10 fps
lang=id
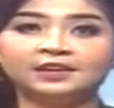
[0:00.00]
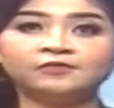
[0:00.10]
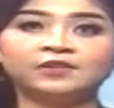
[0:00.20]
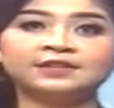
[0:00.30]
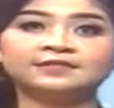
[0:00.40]

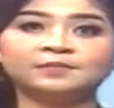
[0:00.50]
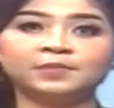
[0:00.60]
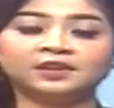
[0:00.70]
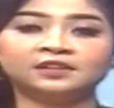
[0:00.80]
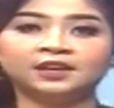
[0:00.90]
Intervensi
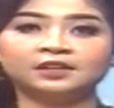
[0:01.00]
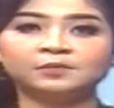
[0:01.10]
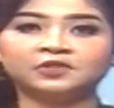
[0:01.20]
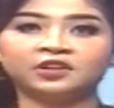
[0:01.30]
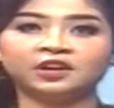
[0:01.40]
pada kegiatan
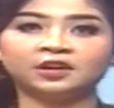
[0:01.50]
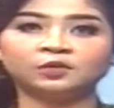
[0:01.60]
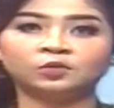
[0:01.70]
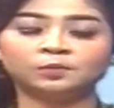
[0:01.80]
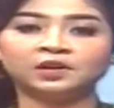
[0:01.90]
masyarakat
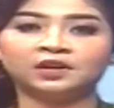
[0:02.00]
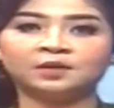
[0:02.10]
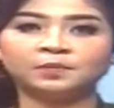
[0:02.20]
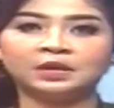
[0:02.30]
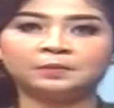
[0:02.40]
untuk
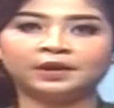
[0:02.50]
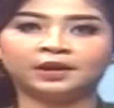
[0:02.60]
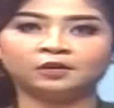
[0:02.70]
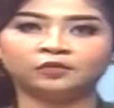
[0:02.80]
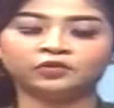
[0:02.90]
menekan
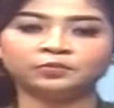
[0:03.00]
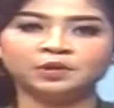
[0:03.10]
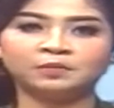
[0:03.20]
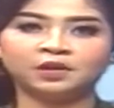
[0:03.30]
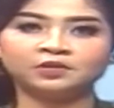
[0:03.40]
penyebaran
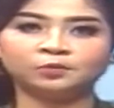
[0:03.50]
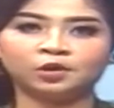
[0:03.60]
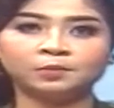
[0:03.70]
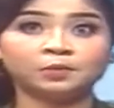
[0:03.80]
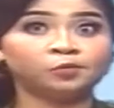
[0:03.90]
COVID-19
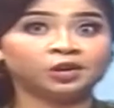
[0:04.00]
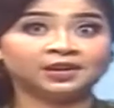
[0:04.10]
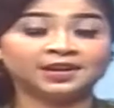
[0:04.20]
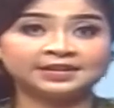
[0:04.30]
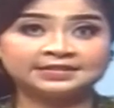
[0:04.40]
mulai
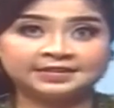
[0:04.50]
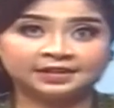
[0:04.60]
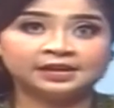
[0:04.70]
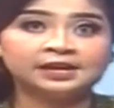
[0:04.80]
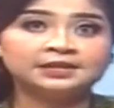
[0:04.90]
membuahkan
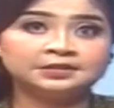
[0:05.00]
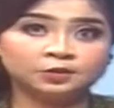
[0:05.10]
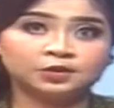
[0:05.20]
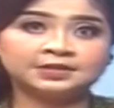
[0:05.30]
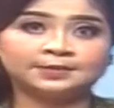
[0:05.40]
hasil.
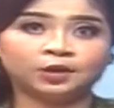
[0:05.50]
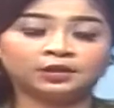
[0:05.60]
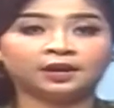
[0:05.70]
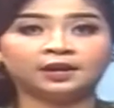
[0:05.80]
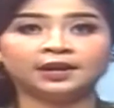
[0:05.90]
Situasi mulai
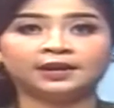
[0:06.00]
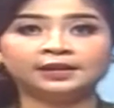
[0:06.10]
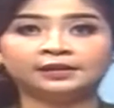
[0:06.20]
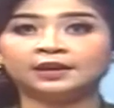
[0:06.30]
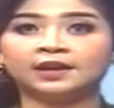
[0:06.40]

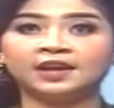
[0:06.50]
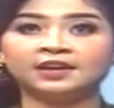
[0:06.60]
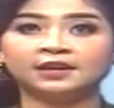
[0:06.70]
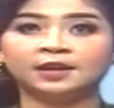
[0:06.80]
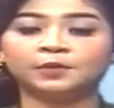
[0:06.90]
terkendali ditandai
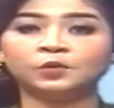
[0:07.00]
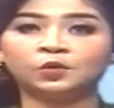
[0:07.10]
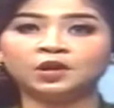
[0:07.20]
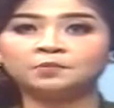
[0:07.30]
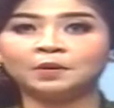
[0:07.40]
dengan
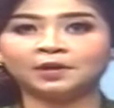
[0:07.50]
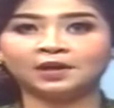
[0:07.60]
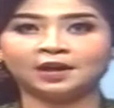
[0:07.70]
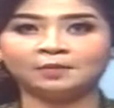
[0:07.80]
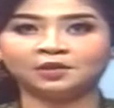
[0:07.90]
penurunan
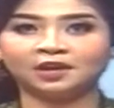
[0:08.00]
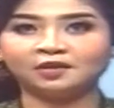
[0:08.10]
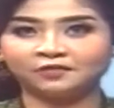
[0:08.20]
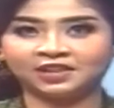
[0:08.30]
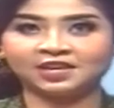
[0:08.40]
PPKM ke
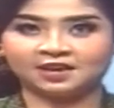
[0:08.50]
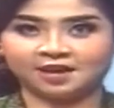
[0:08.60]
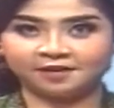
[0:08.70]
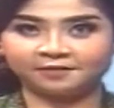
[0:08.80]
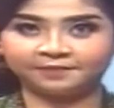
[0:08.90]
level
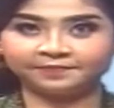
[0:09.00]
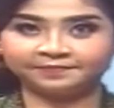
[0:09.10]
3.